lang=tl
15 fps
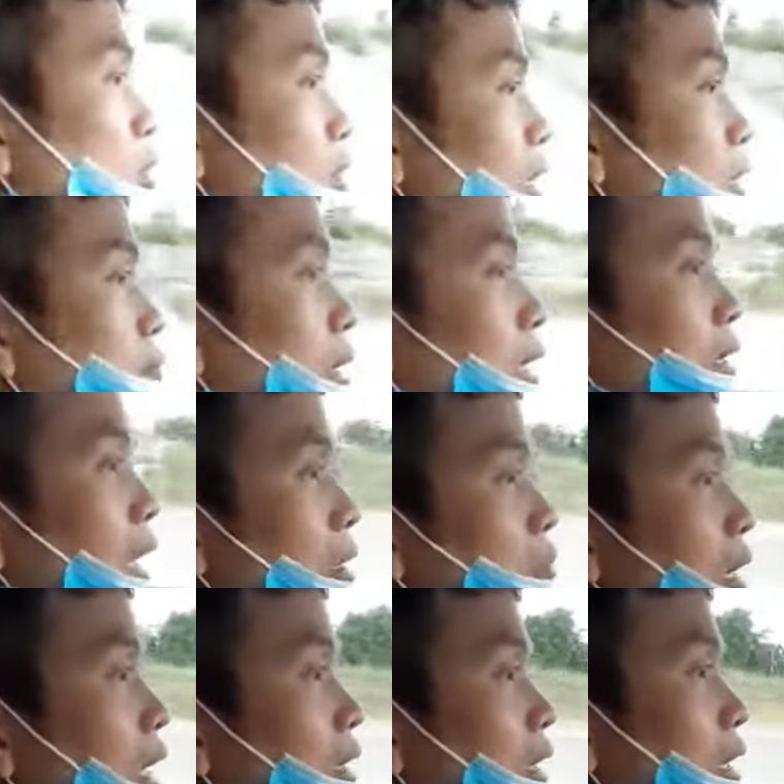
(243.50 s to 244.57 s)
unang mag-drive
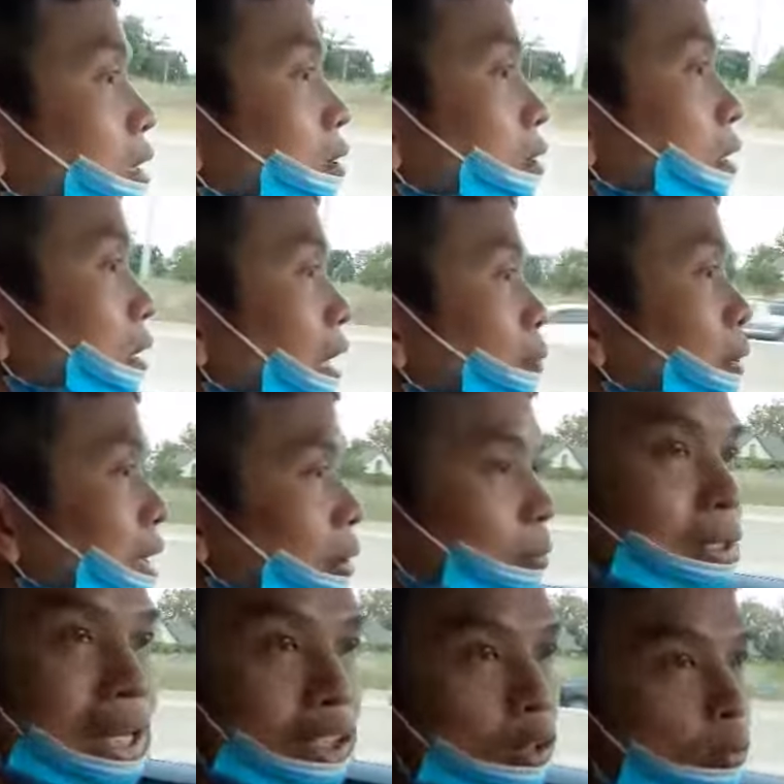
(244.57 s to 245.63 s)
ka, di, dapat
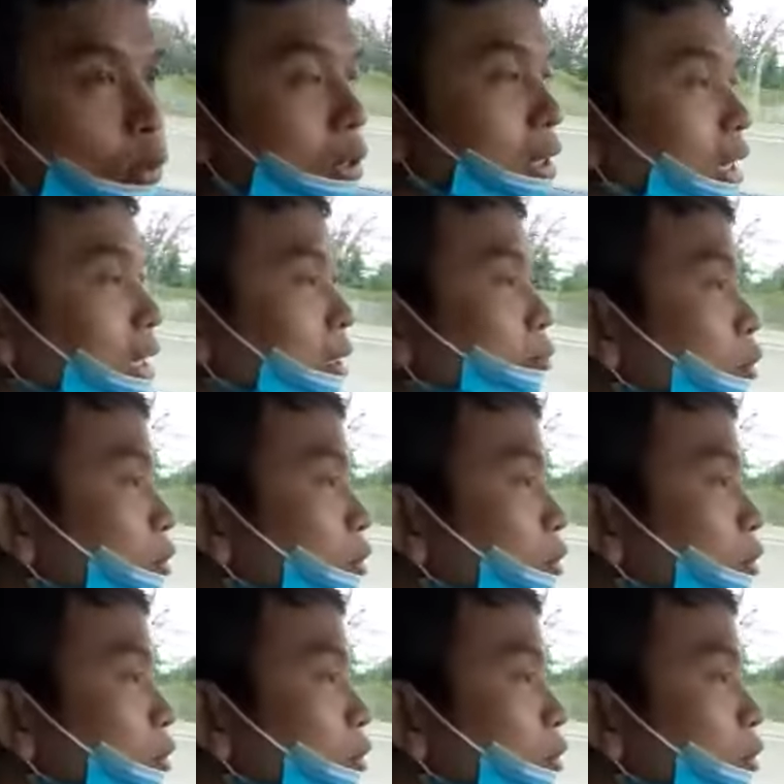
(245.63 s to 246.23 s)
kabisado mo yung sasakyan mo,